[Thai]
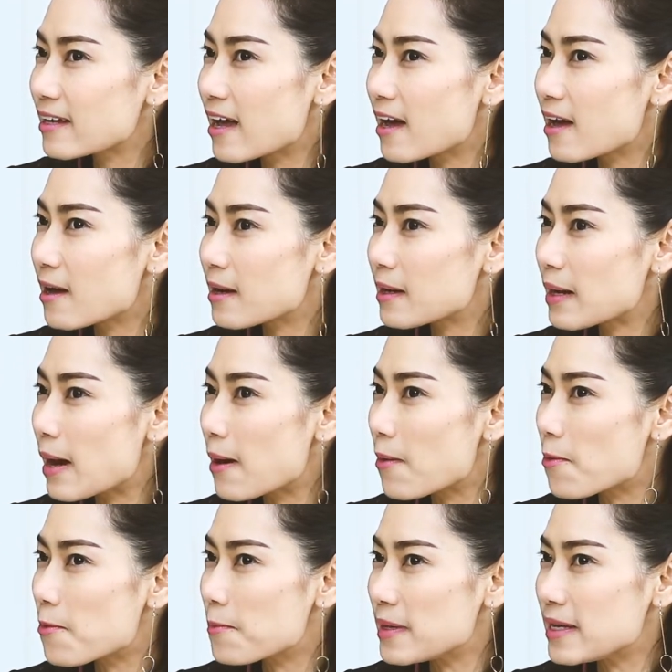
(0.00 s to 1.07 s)
ถ้าเรา
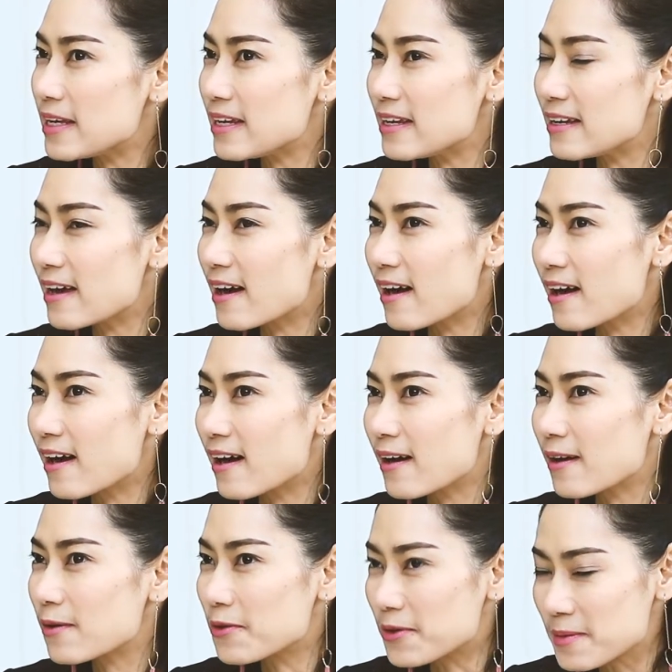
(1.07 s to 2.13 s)
มี
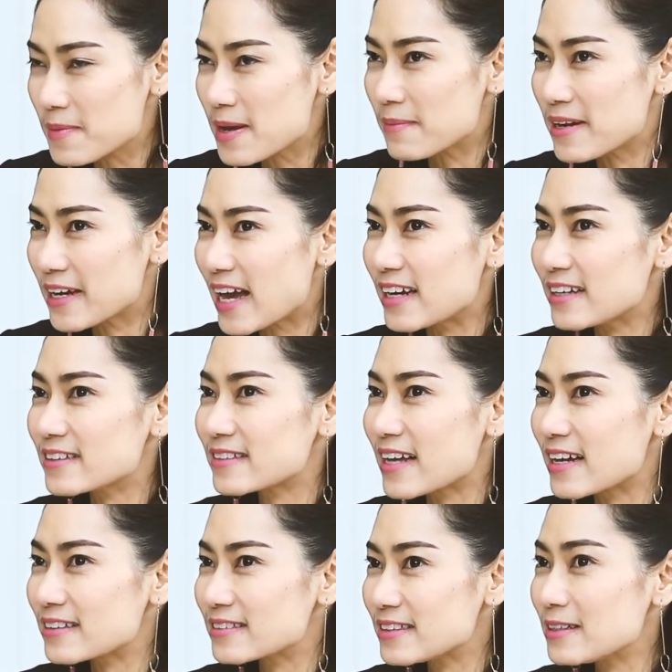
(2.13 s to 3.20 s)
กฎระเบียบในการเลือก
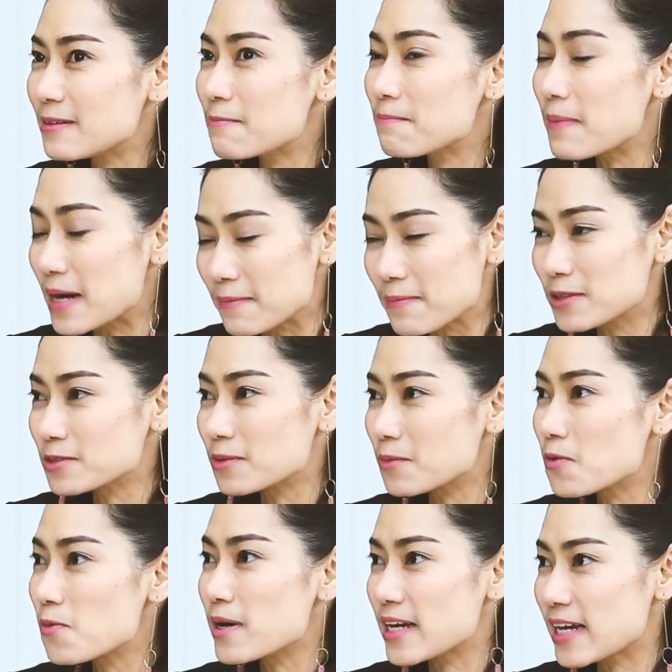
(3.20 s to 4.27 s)
ตั้งซึ่งเปิดพอสม
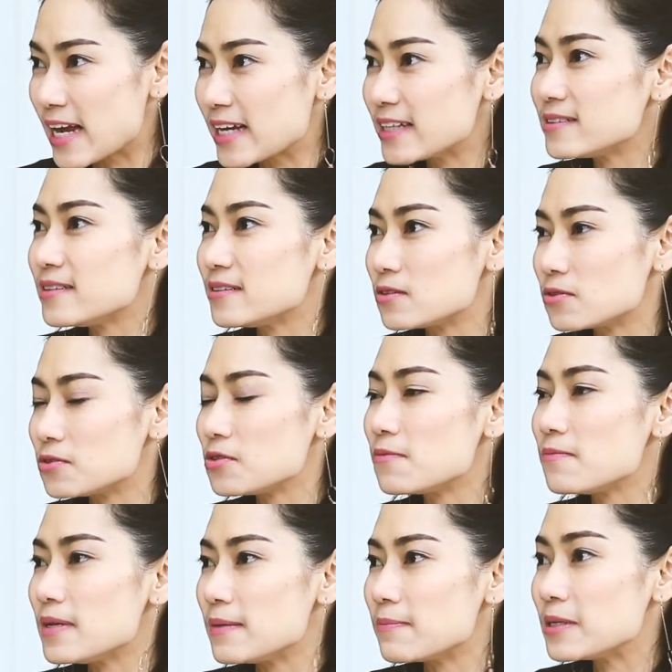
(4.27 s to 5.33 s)
ควรในการให้สื่อโซเชีย
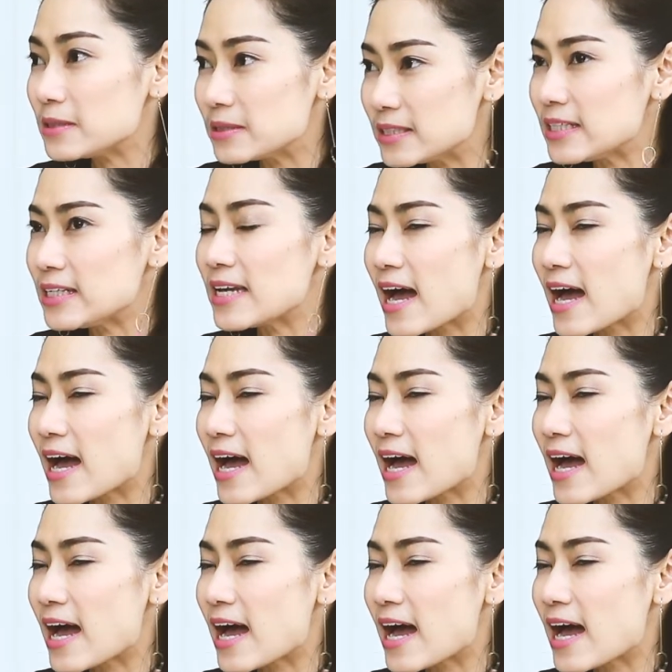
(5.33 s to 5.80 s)
ลมีพื้นที่